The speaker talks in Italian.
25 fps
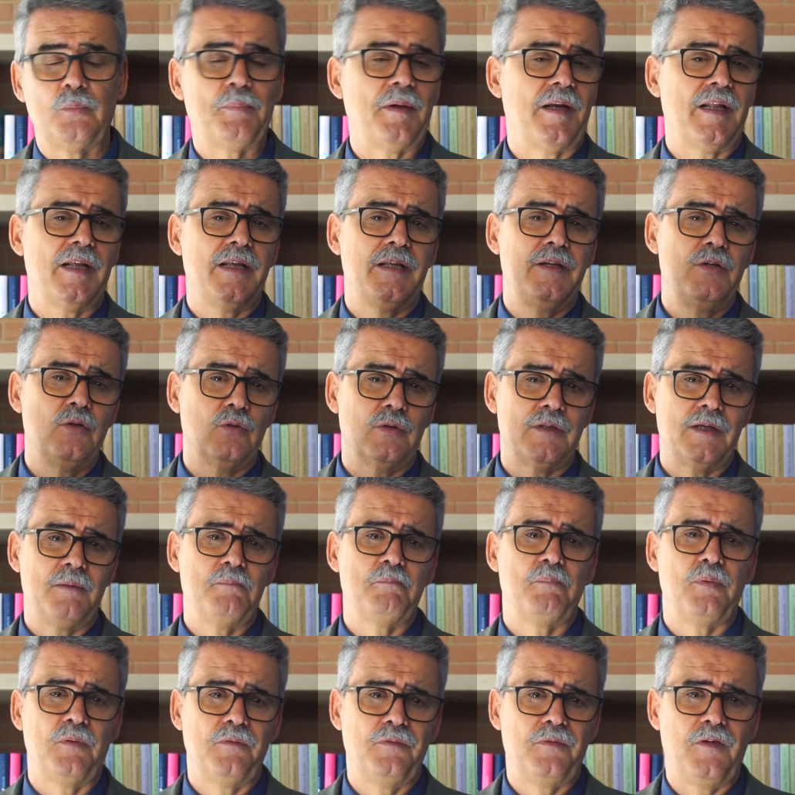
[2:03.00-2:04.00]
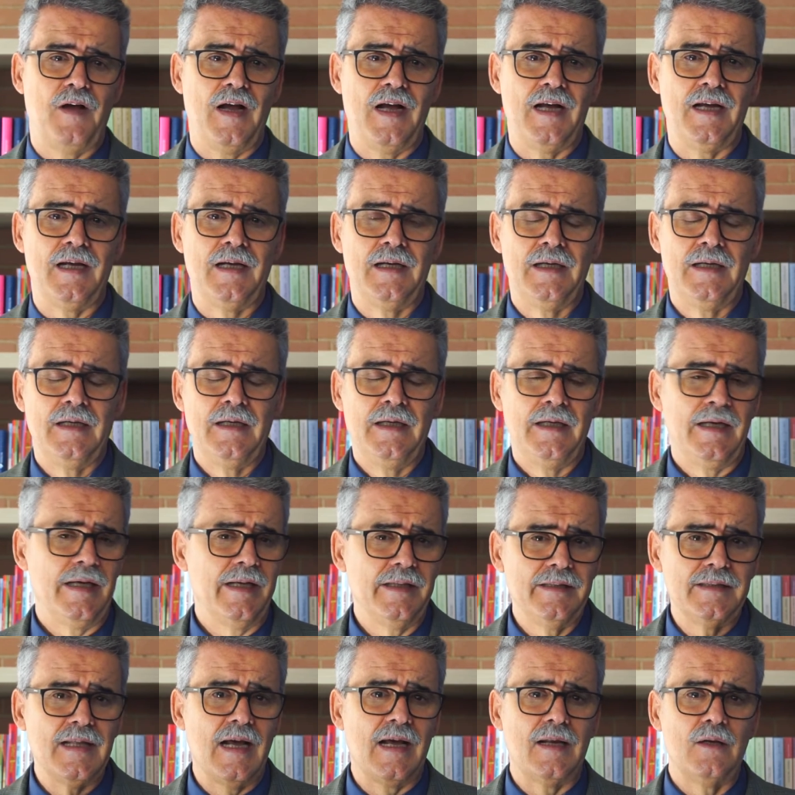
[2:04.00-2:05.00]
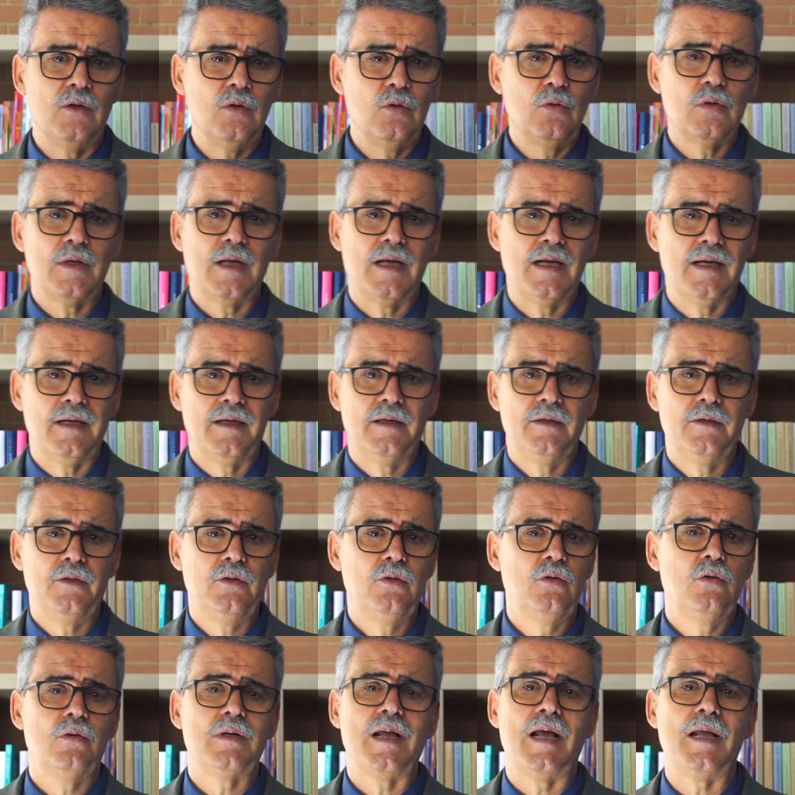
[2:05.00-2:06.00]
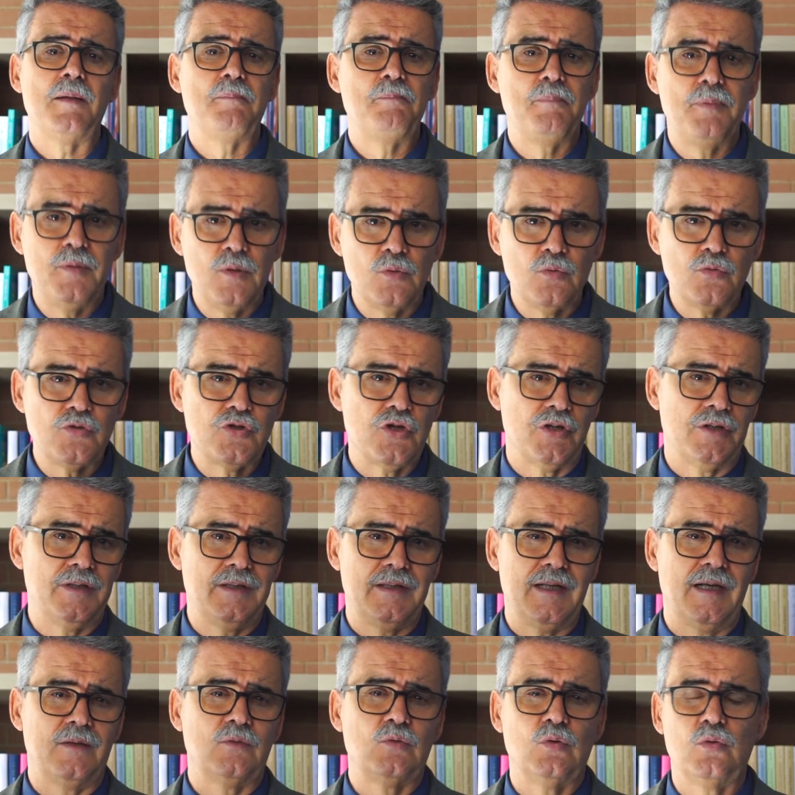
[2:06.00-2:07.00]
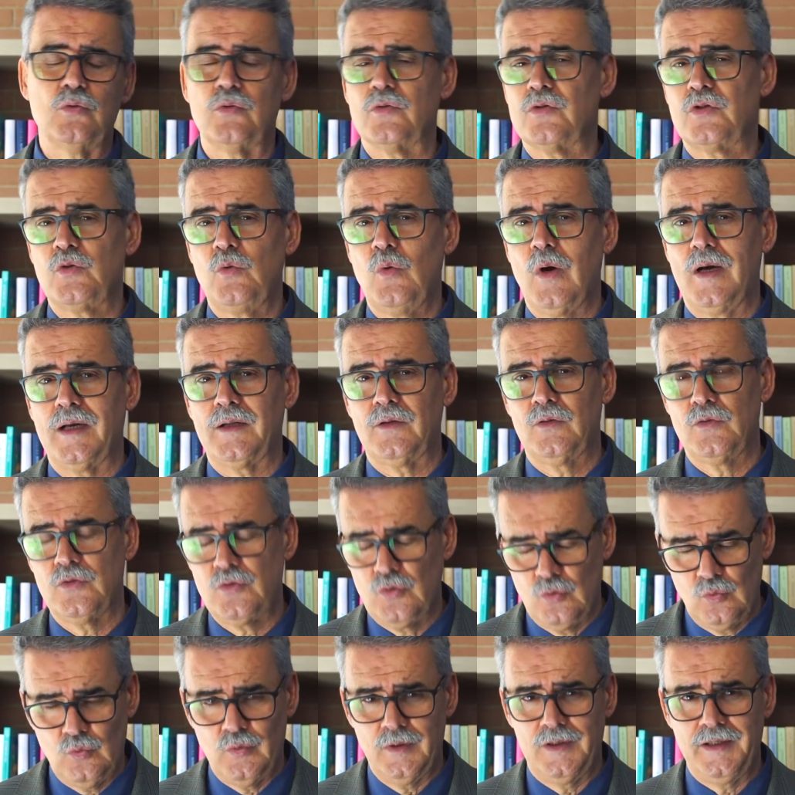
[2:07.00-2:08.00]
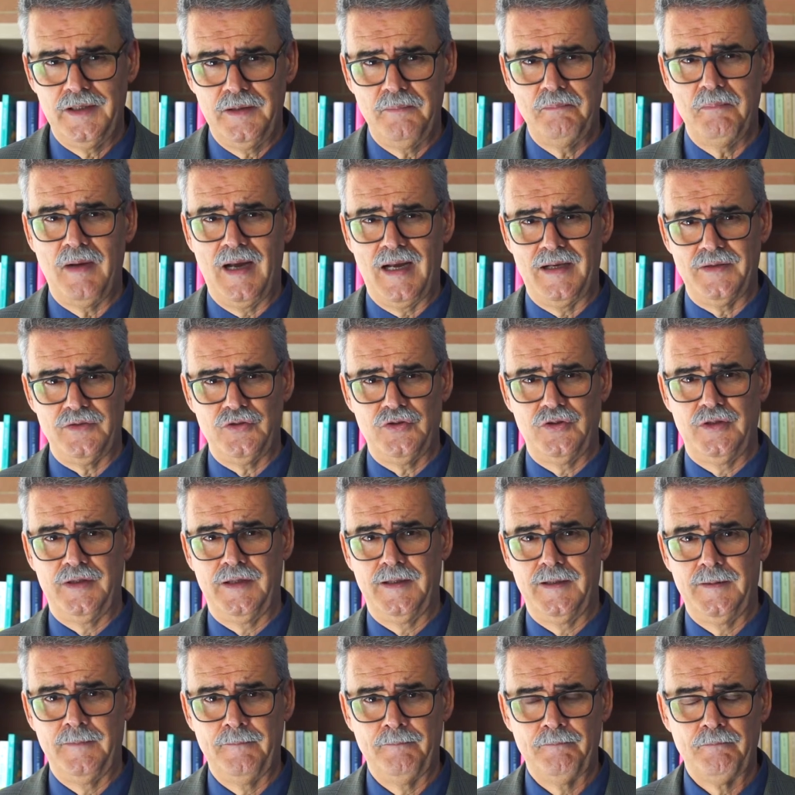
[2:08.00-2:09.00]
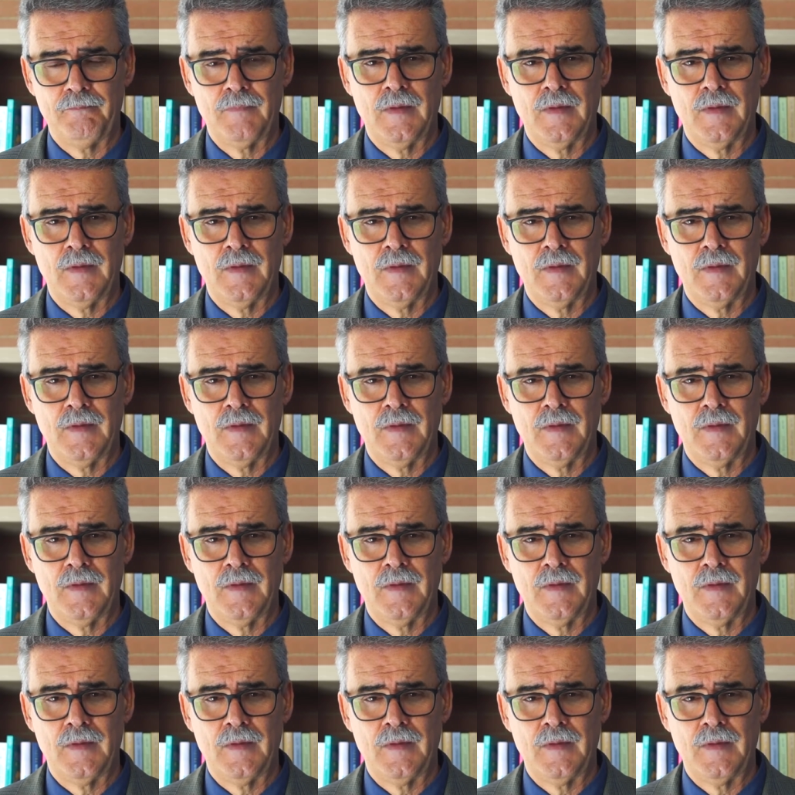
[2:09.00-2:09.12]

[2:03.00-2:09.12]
parecchio tempo fa e da allora non hai più gettato uno sguardo su quell'immagine.